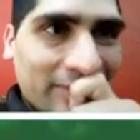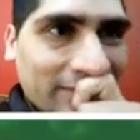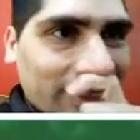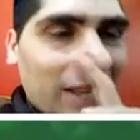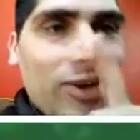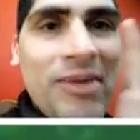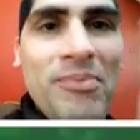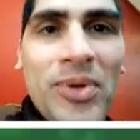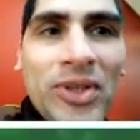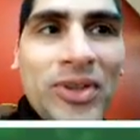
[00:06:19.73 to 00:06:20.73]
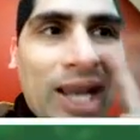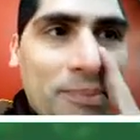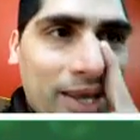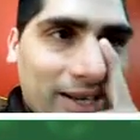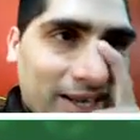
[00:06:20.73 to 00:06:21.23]
Que no le importó la
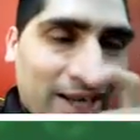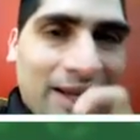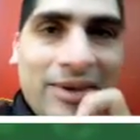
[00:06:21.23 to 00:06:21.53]
pierna